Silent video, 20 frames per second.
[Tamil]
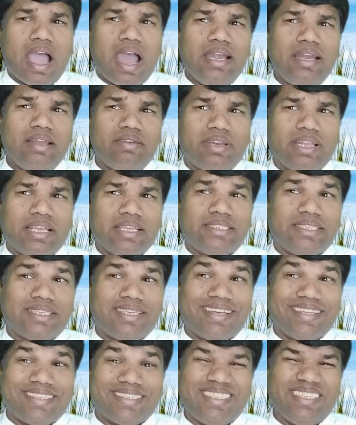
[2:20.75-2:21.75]
ஆண்டவர் இயேசு
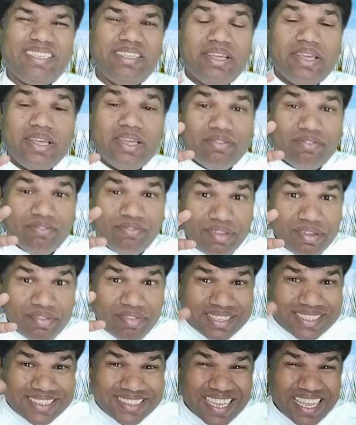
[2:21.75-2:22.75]
கிறிஸ்து
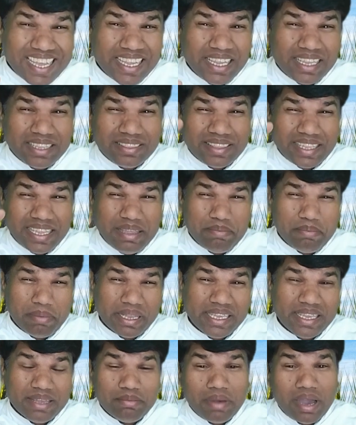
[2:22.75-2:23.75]
விவசாயத்தை
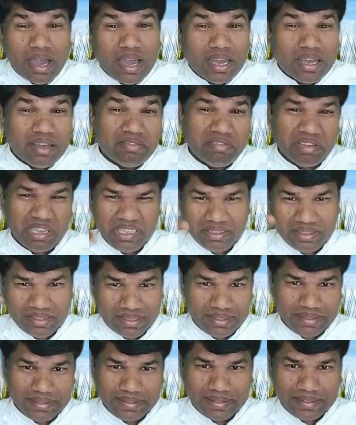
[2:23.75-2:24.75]
மையமாக
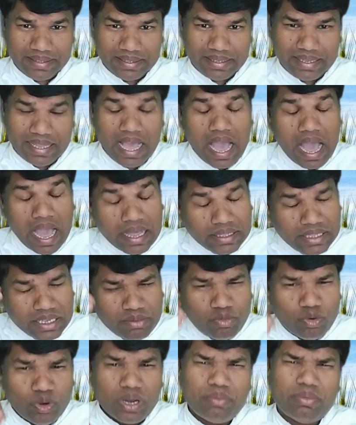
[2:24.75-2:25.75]
வைத்து
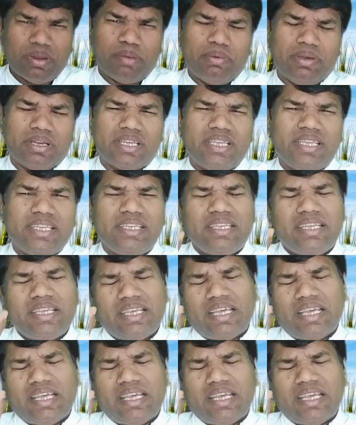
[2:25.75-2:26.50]
அதன் மூலம் நமக்கு